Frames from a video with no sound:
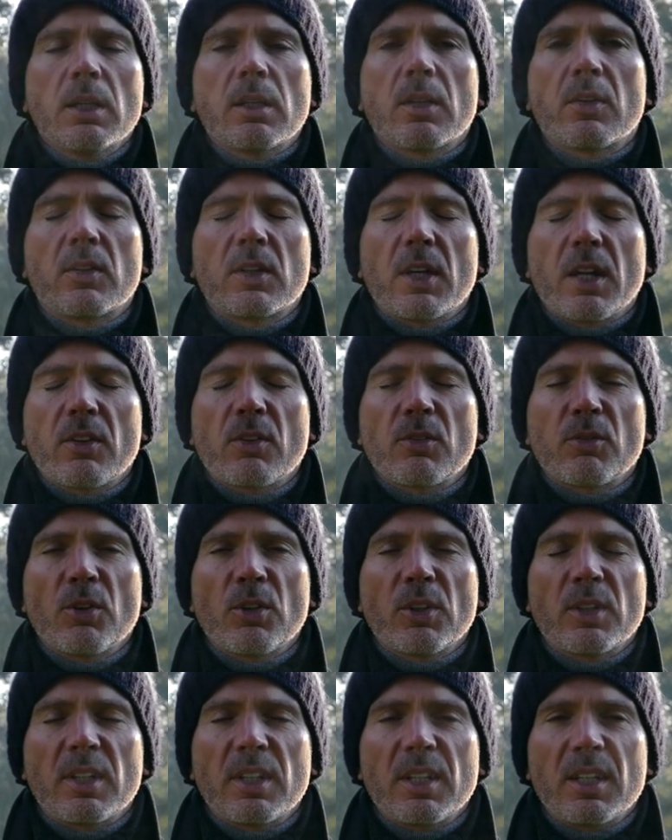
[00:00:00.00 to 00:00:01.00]
dass es die ganze
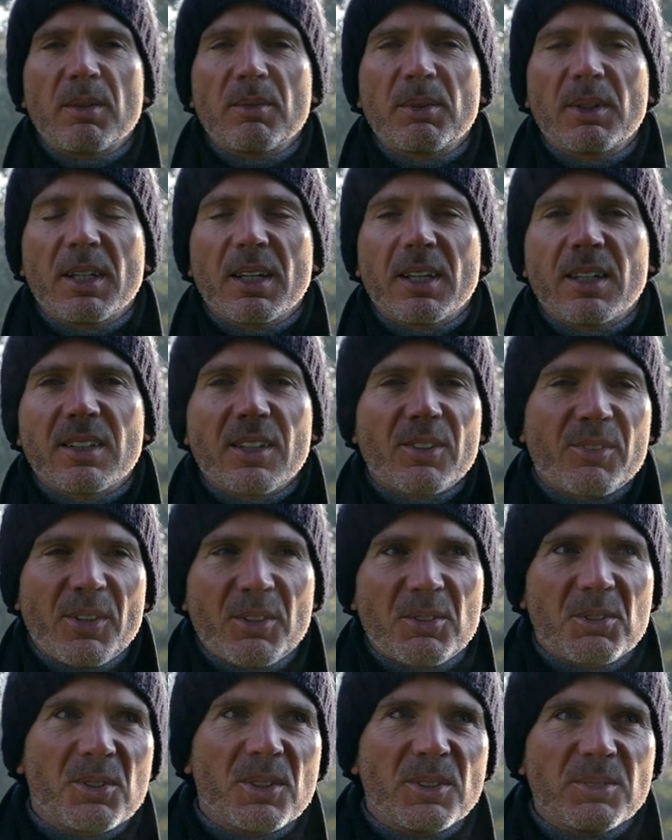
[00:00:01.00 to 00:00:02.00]
Woche Nebel hat. Das
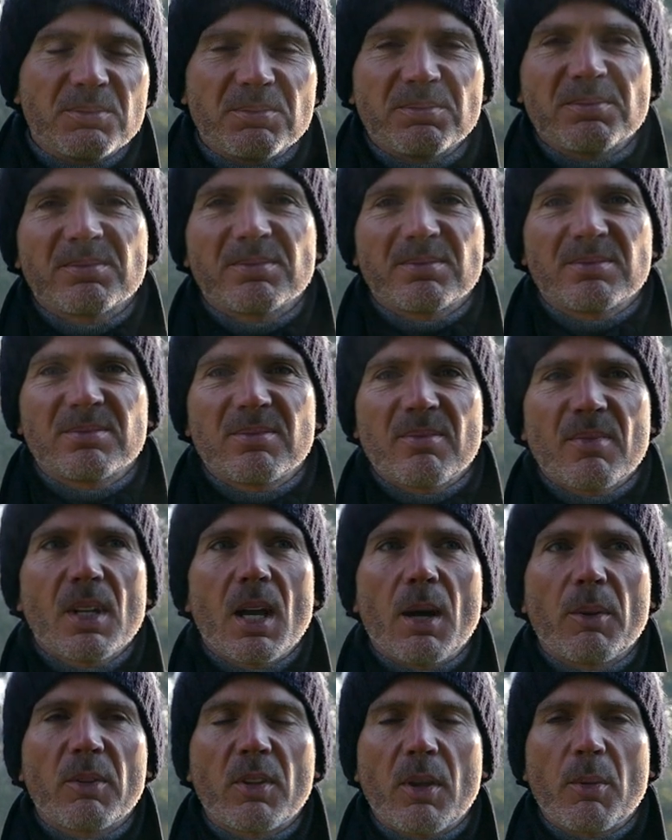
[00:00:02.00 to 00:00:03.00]
wäre cool.
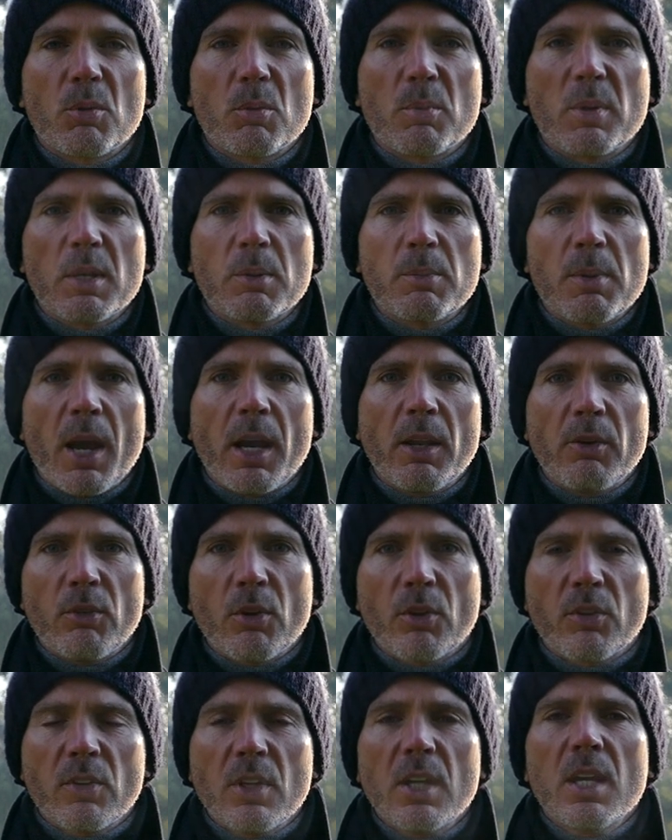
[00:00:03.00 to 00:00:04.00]
Aber das kann man unbedingt
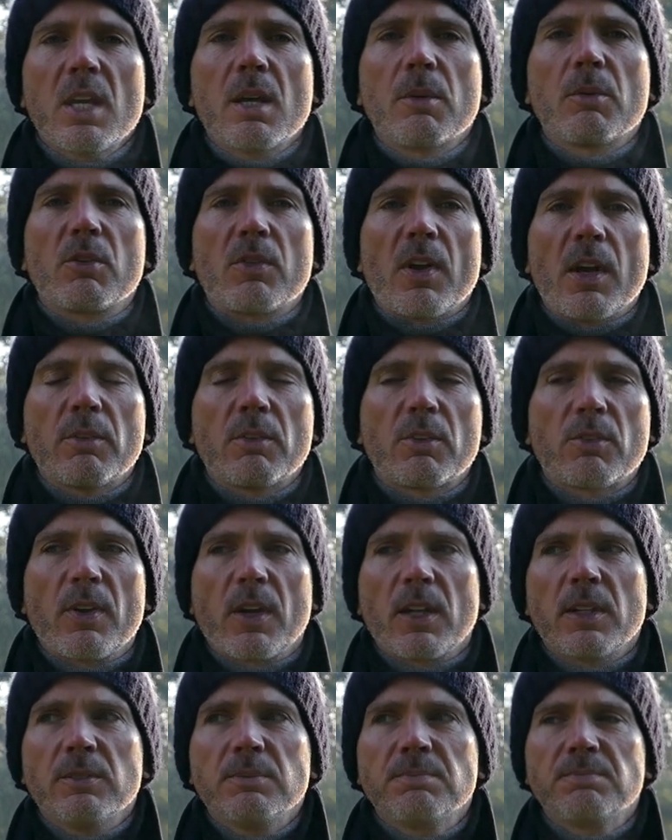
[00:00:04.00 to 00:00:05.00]
beeinflussen. Im
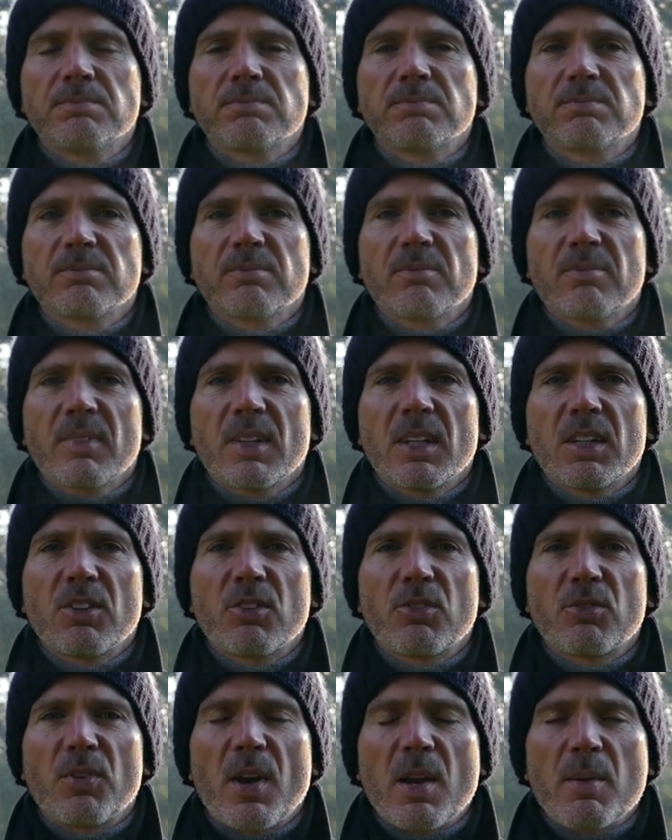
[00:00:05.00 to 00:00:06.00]
Zweifelsfall
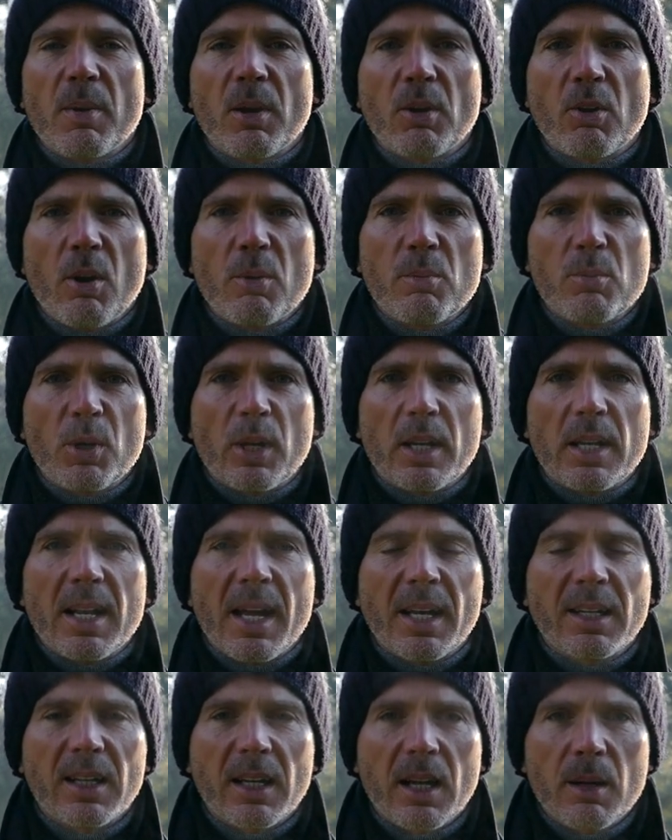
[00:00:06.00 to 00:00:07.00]
zweimal kommen oder eine
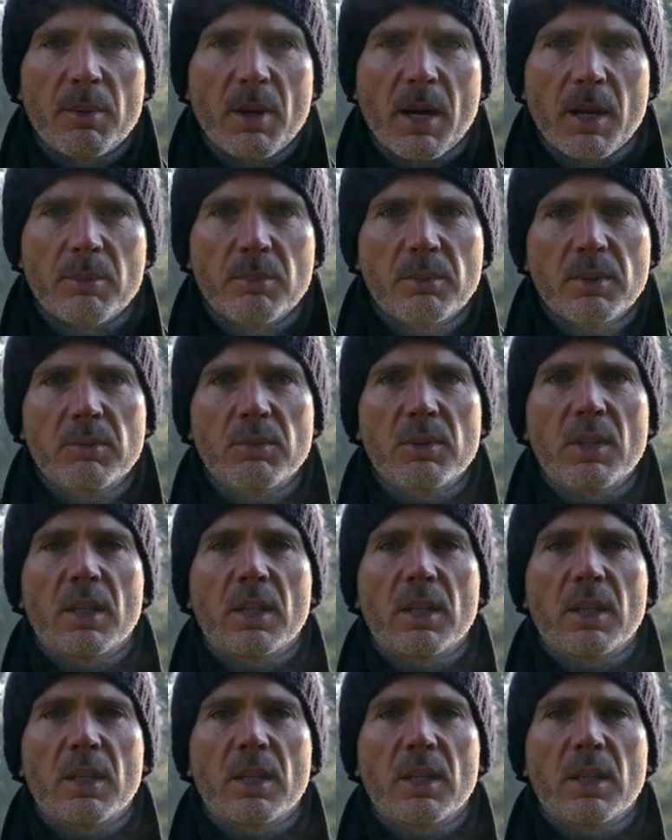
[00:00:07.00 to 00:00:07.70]
Nacht länger bleiben, je